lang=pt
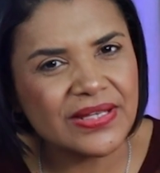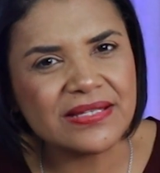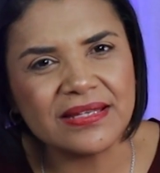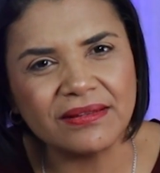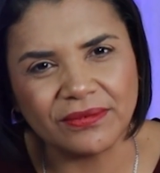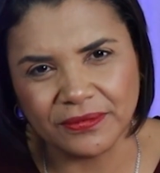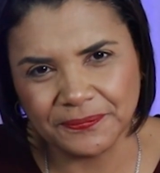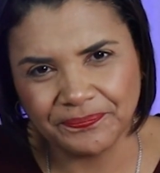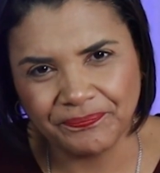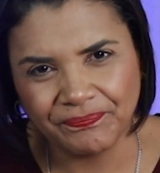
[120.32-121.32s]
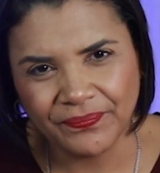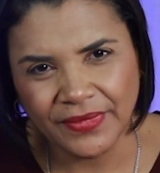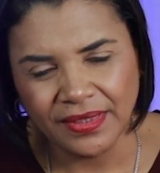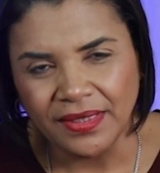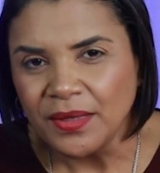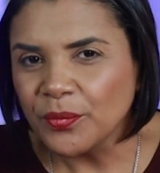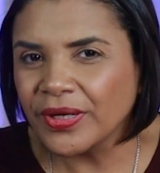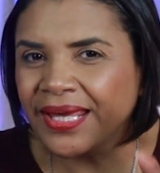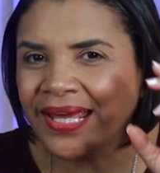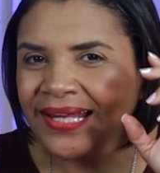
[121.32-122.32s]
versículo,
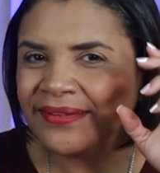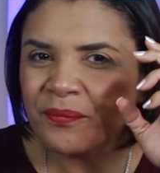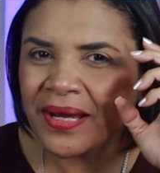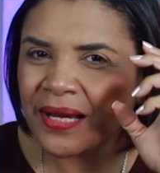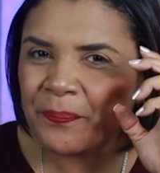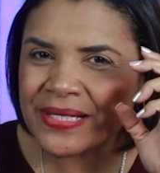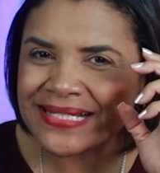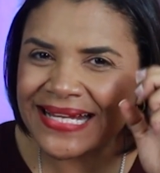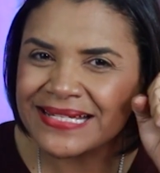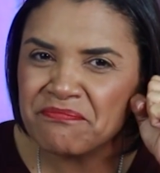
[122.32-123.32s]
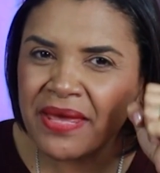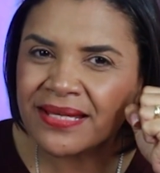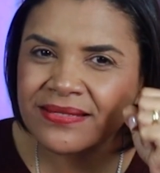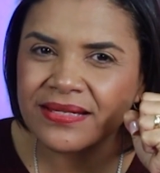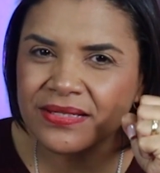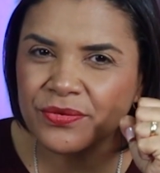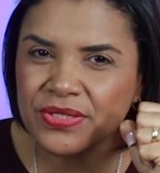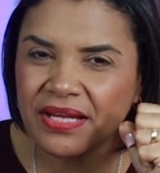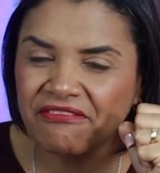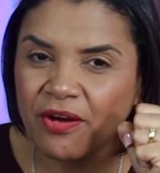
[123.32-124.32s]
porque ele tem uma capacidade imensa de
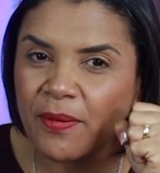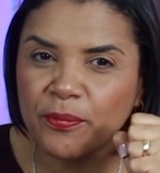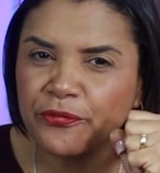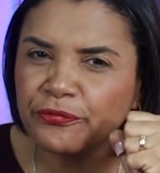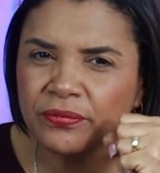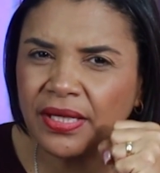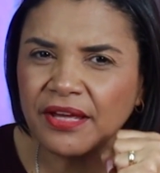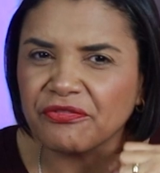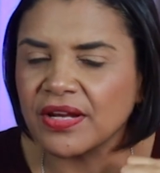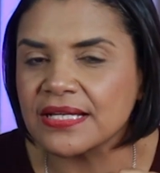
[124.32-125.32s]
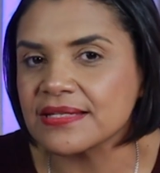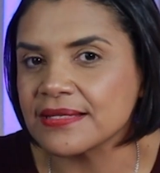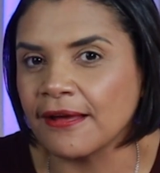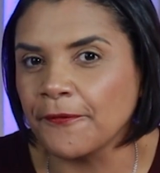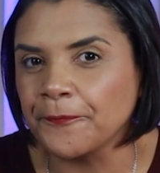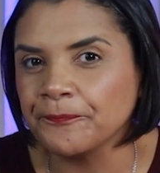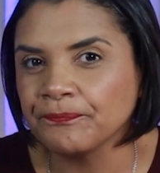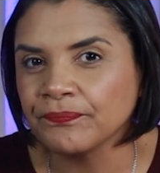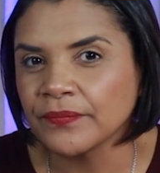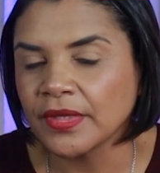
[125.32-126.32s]
nos levar a uma profunda reflexão
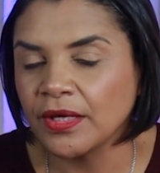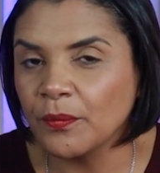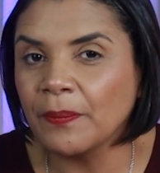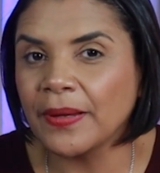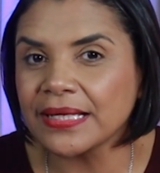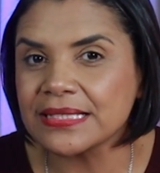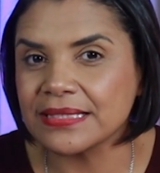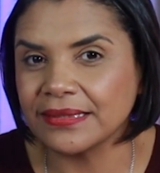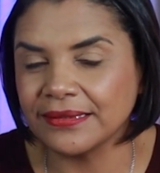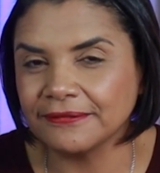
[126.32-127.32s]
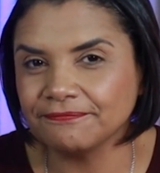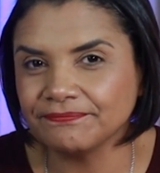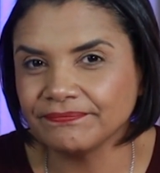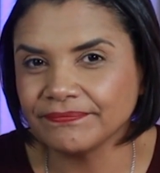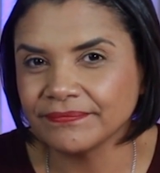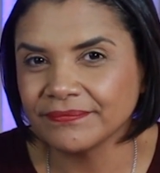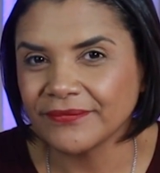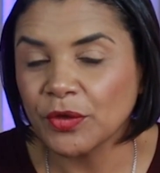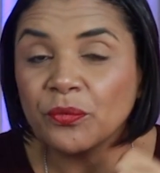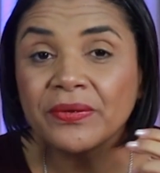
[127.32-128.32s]
e uma partilha.
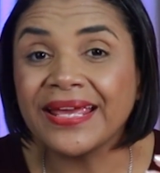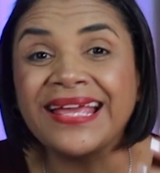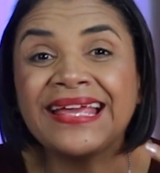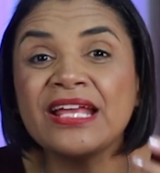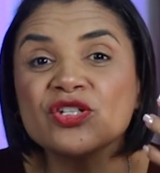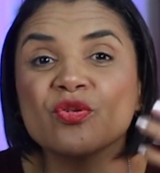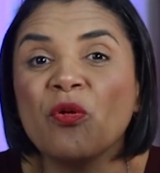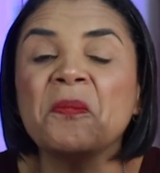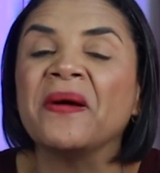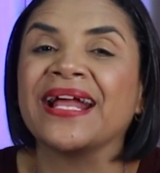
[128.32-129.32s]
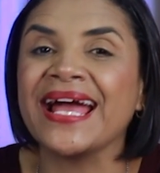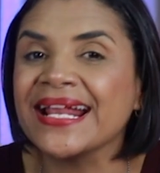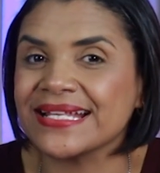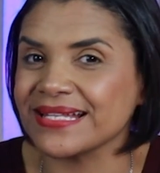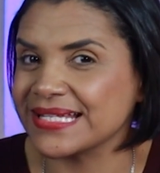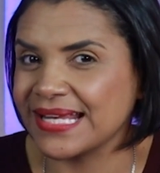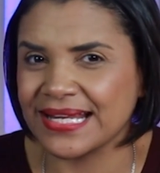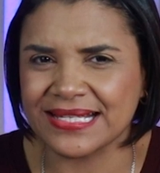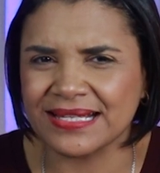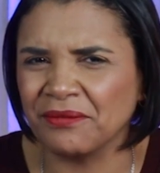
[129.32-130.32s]
Com quem hei de comparar essa
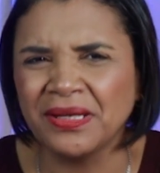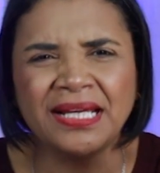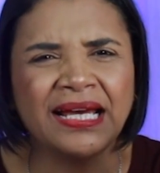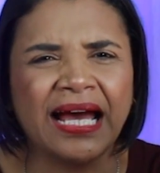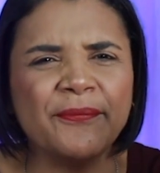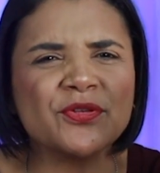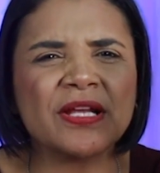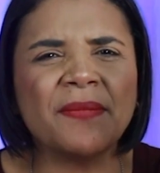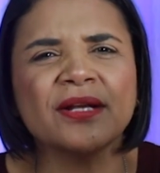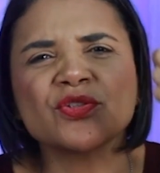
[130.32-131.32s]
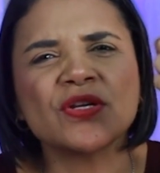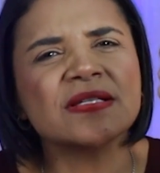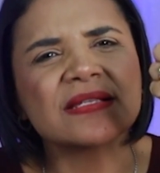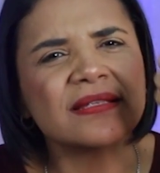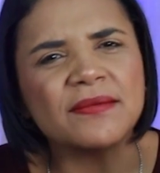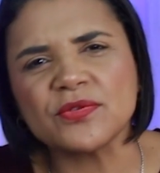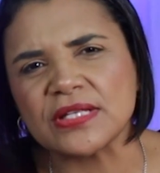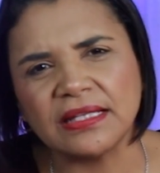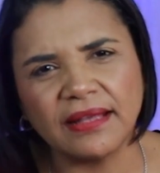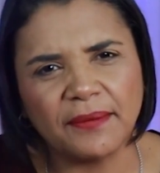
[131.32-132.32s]
geração? Ah, meus amados, nós
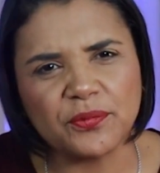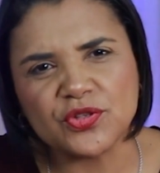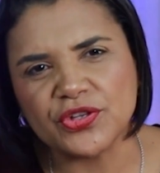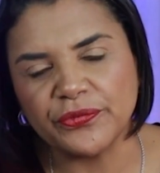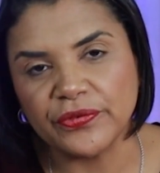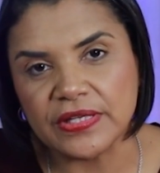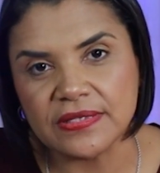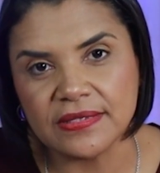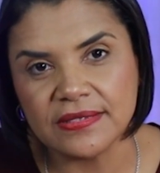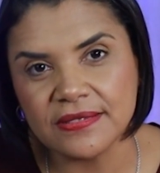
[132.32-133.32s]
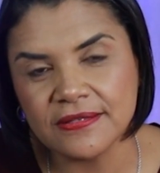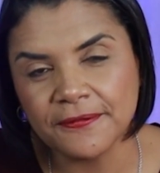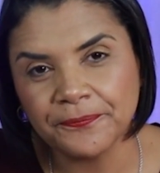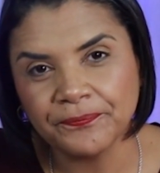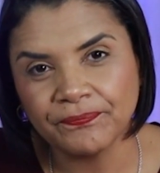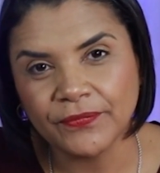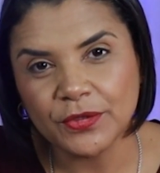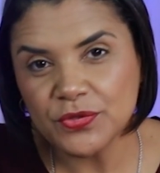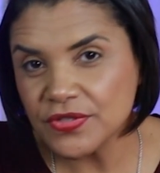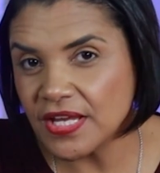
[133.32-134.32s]
estamos em tempos difíceis.
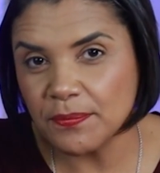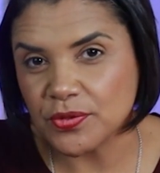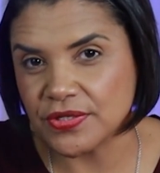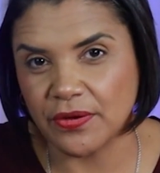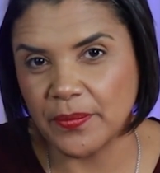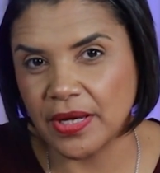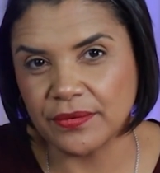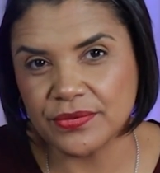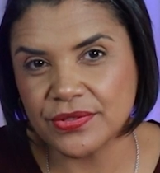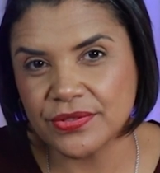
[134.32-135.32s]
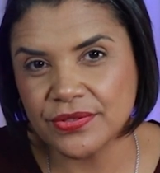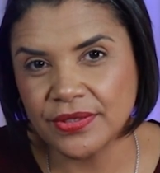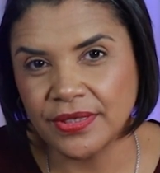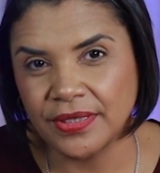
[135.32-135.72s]
Os tempos são maus.